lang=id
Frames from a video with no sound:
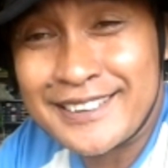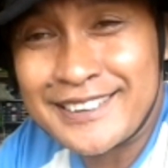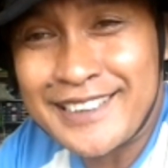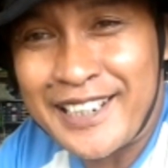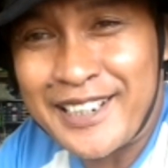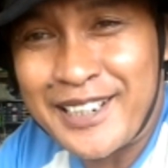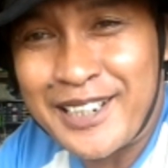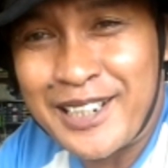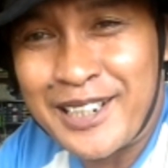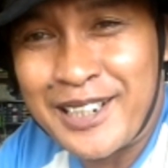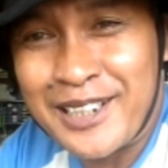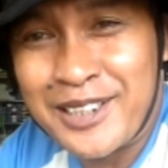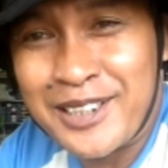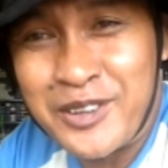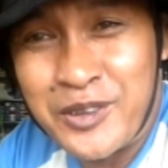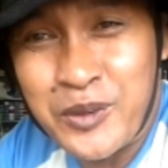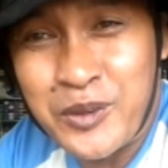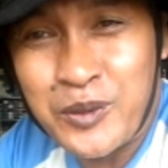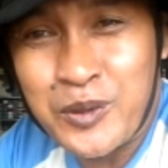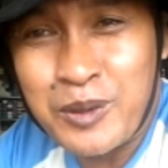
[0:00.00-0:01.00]
channel
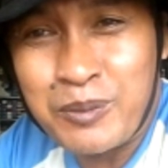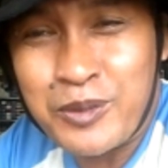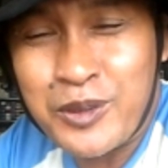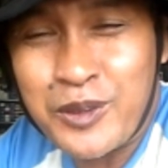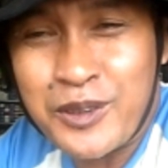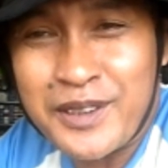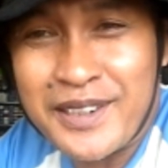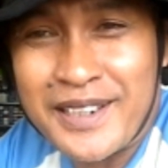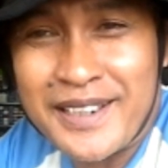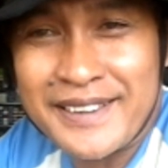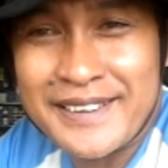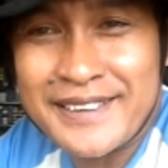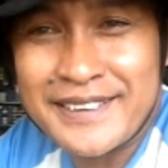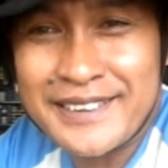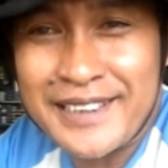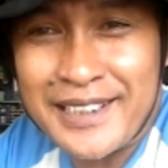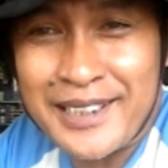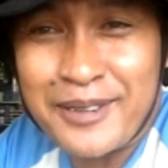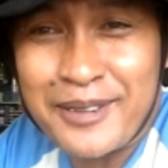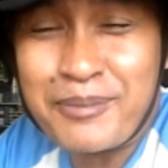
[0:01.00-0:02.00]
Youtube Kurnia
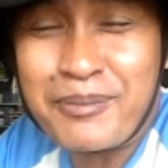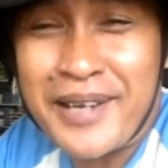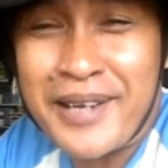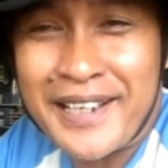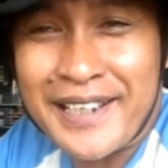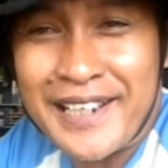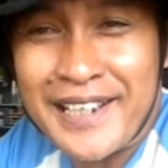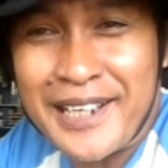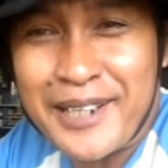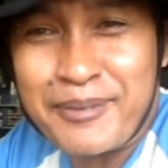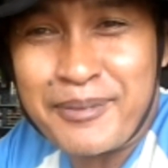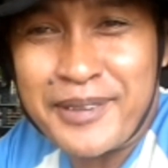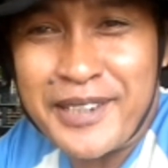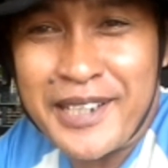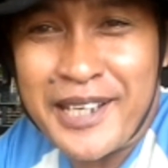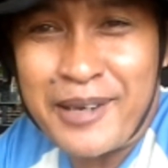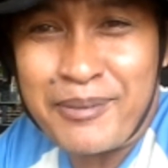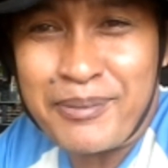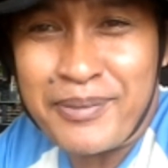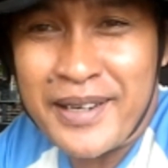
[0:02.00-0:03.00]
Diesel Magelang
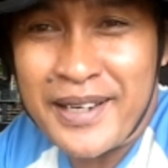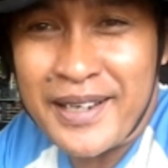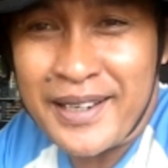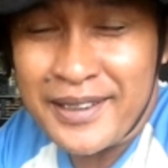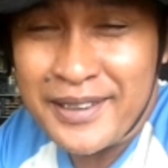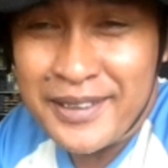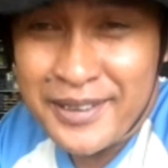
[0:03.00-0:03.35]
Menyapa